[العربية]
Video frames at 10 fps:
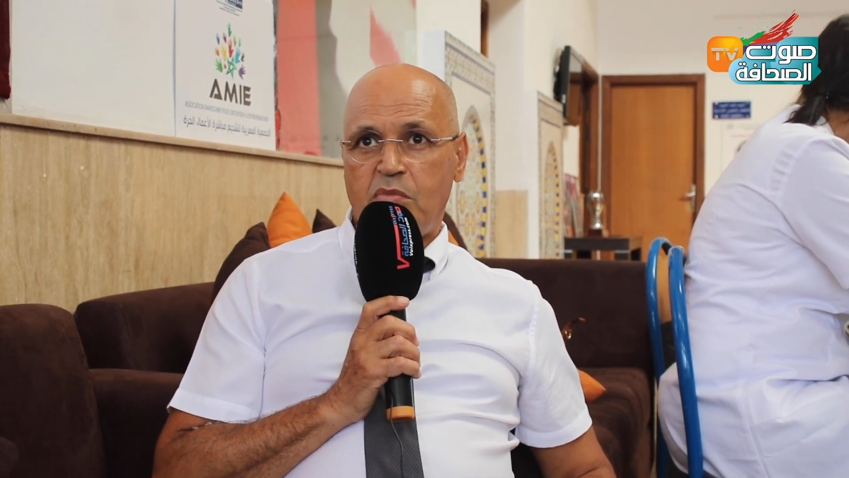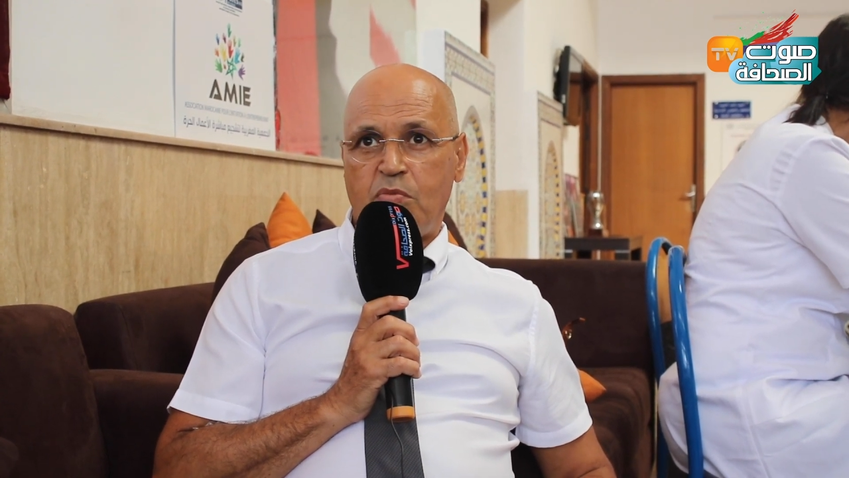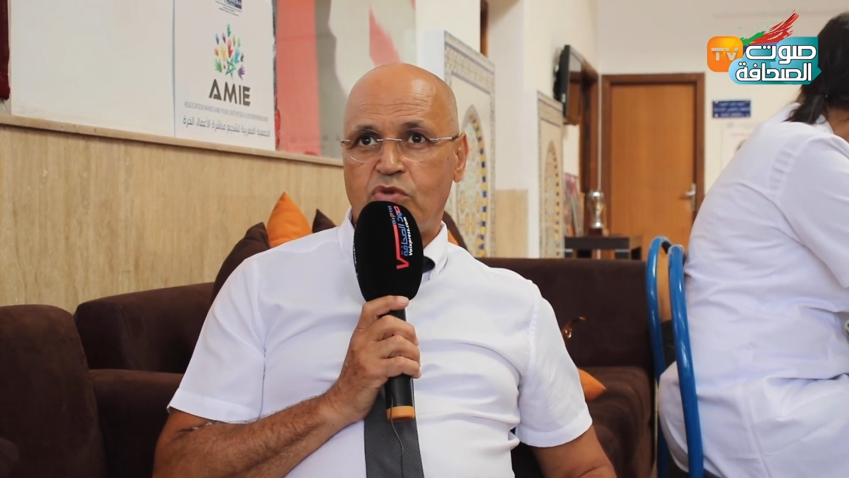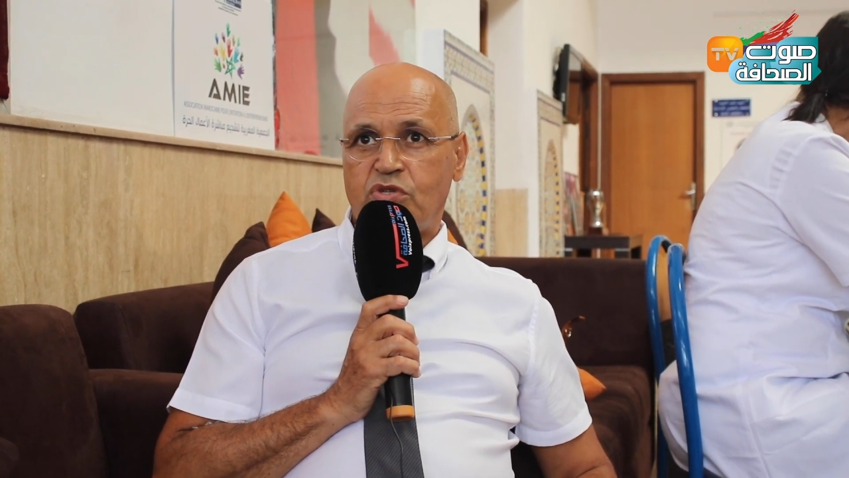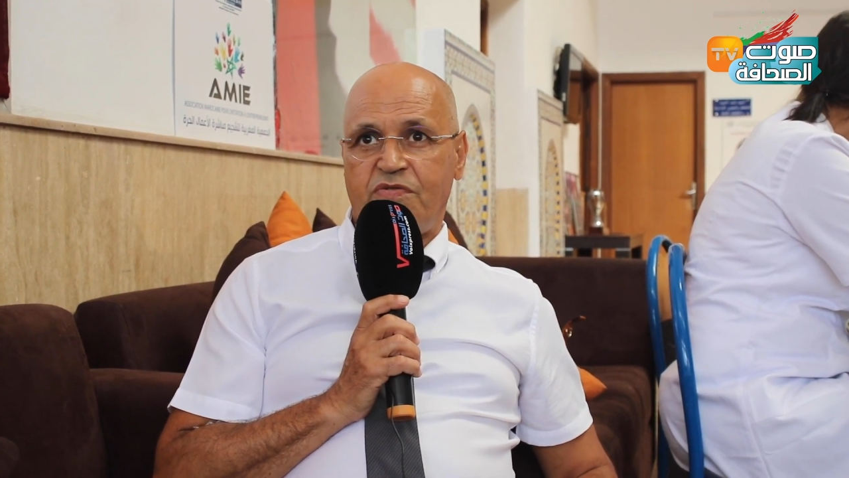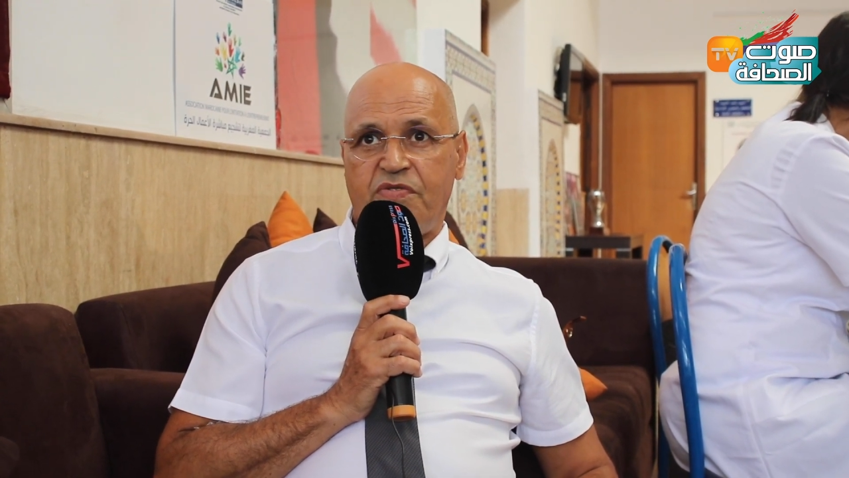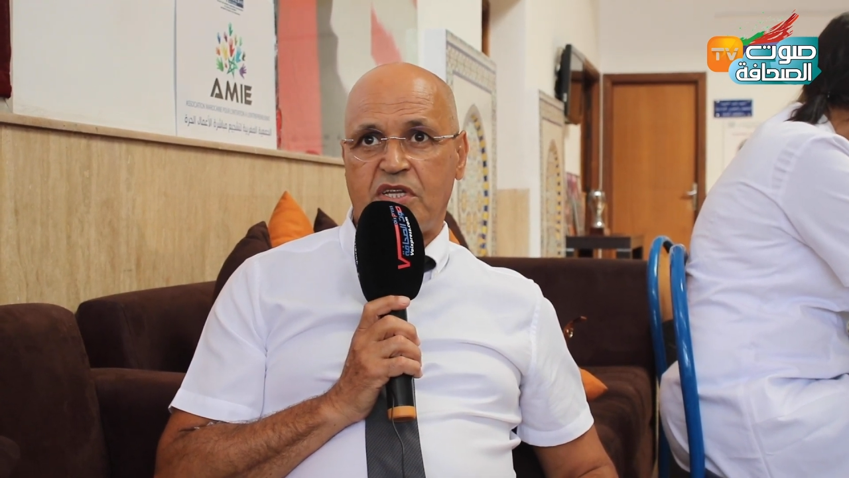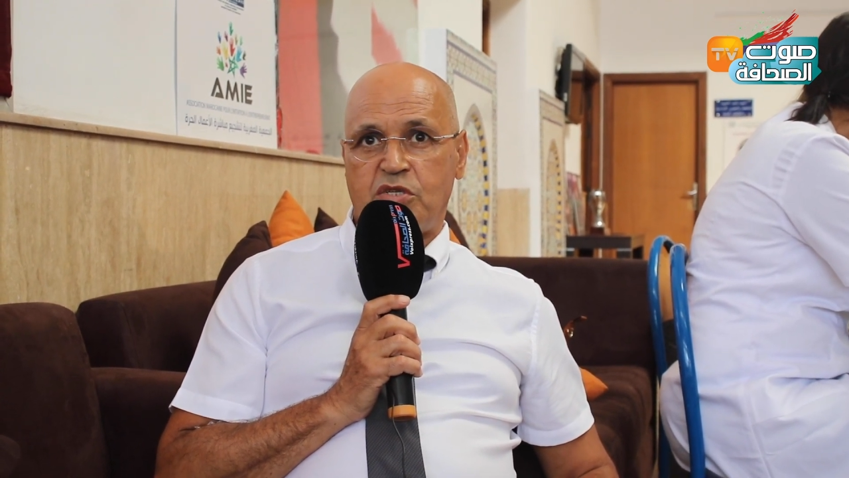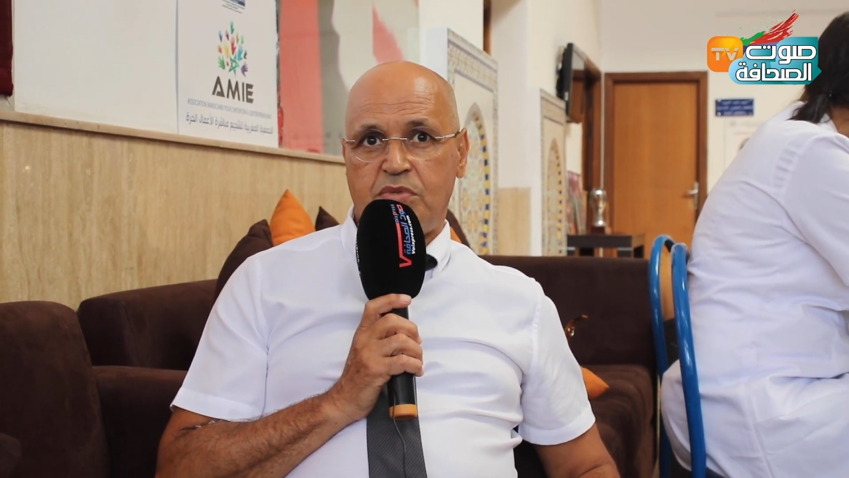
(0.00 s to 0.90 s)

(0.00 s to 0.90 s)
ما متوفرش